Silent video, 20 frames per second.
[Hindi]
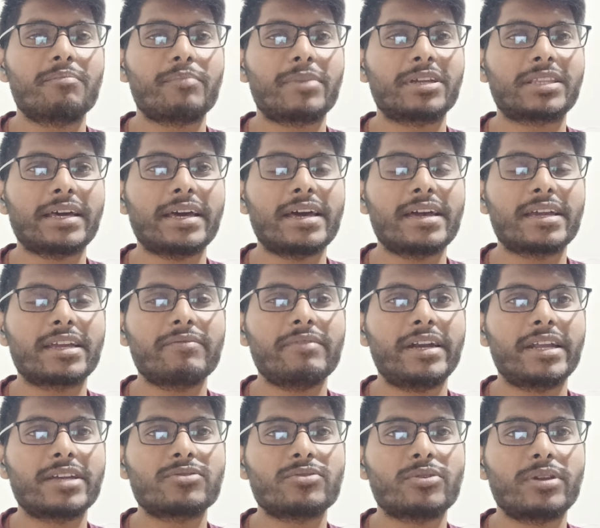बताया है कि
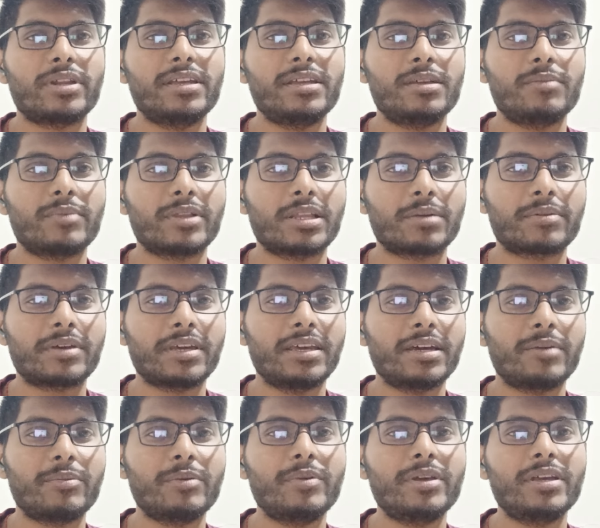विंटेज धोनी मतलब कि
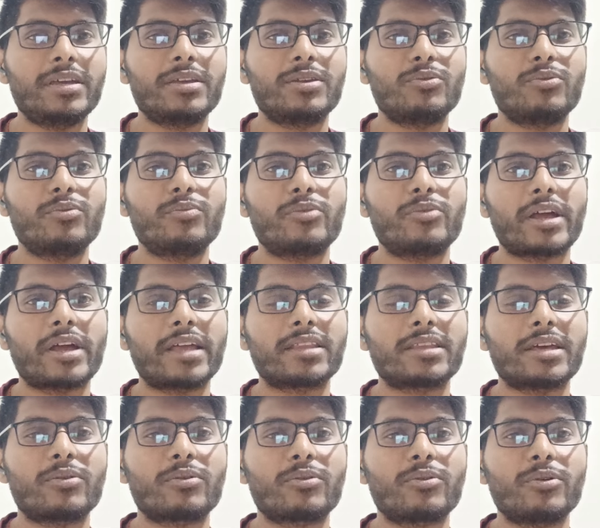अभी भी क्यों बुलाया जाता
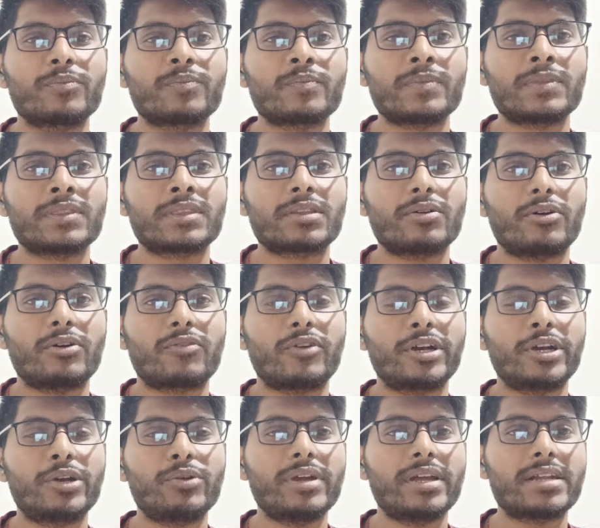है उनको और
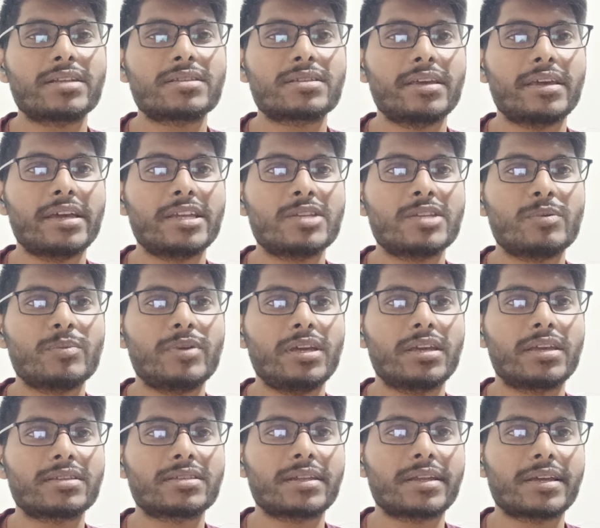फोर्टी टू ईयर्स की एज में भी
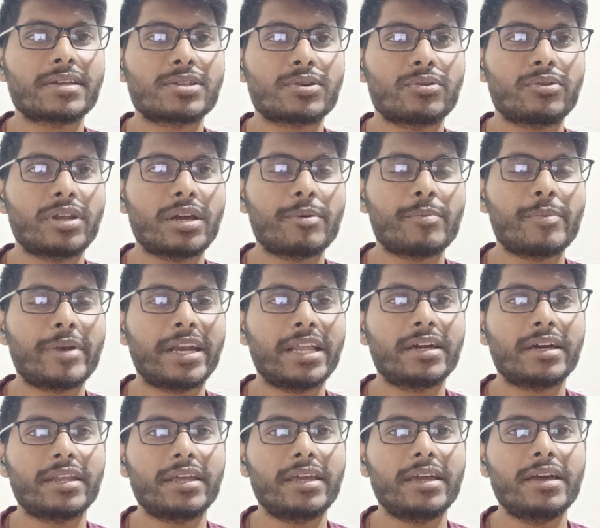किस तरीके से उन्होंने यहाँ पर बैटिंग
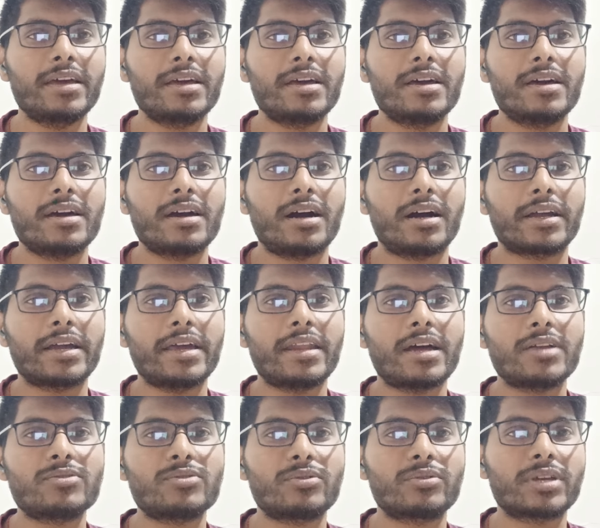करी है अगेन
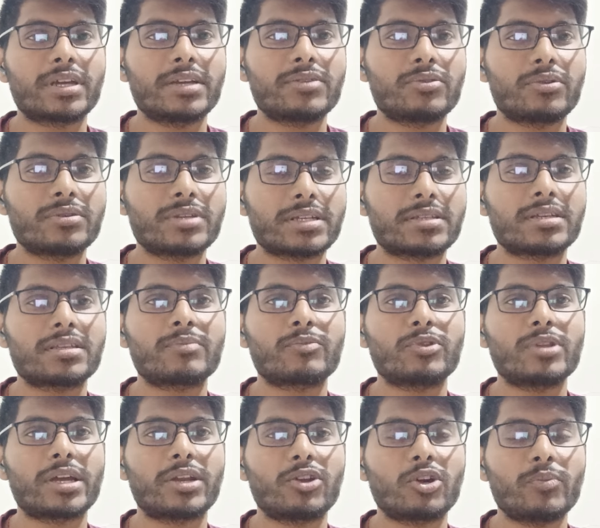आज जो उनके जो सिक्सेस हमको
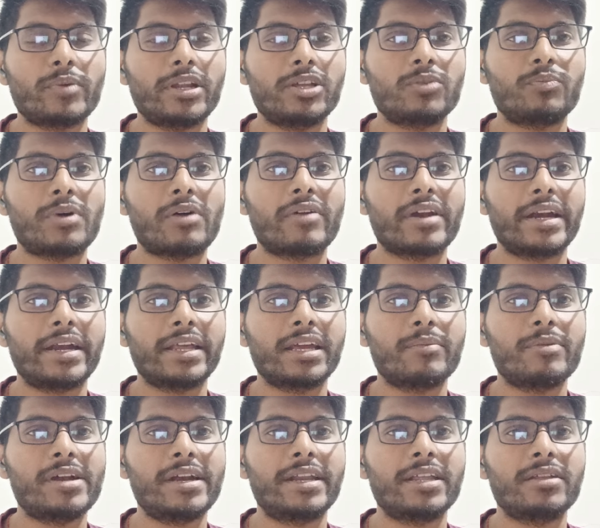देखने को मिले जो पावर हिटिंग
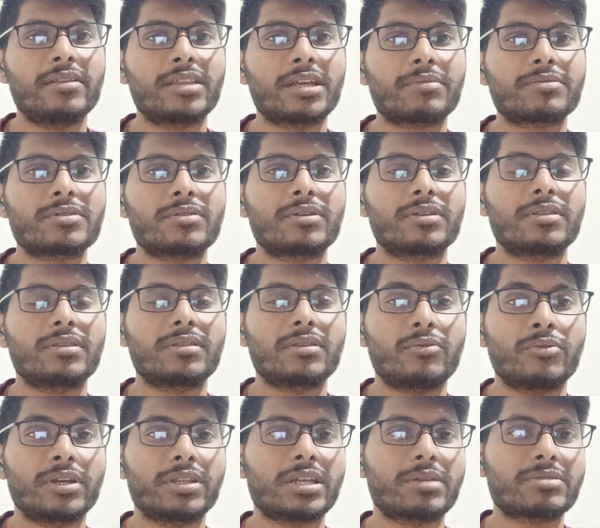एबिलिटी तरफ से उनकी
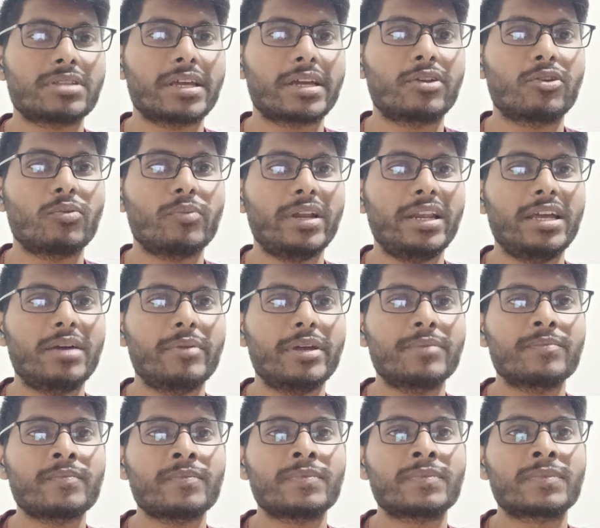उनकी तरफ से देखने को मिली हमें